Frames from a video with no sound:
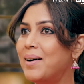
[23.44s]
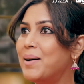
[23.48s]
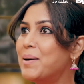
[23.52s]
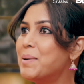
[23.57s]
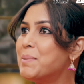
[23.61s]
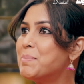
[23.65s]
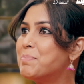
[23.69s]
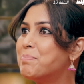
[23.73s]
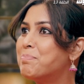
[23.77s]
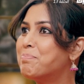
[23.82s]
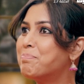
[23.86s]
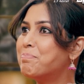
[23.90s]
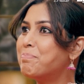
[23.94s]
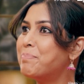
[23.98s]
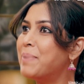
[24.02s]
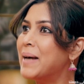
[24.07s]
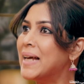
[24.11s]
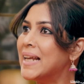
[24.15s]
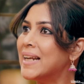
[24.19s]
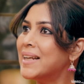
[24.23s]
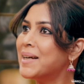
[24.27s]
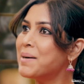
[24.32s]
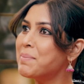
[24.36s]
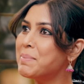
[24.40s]
أه
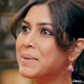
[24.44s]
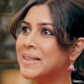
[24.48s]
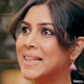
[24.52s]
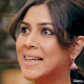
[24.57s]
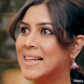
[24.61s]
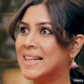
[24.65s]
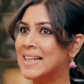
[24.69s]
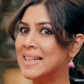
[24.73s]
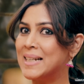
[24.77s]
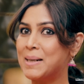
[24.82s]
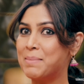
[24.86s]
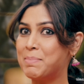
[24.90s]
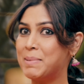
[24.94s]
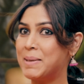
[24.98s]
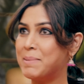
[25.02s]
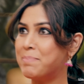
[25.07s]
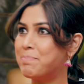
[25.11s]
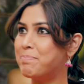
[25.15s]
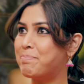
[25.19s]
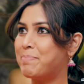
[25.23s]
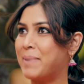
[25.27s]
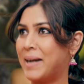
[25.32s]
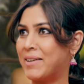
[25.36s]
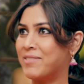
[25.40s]
طيب
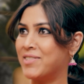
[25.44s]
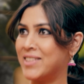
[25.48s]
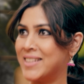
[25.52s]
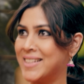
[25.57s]
بتحضرهم بعدين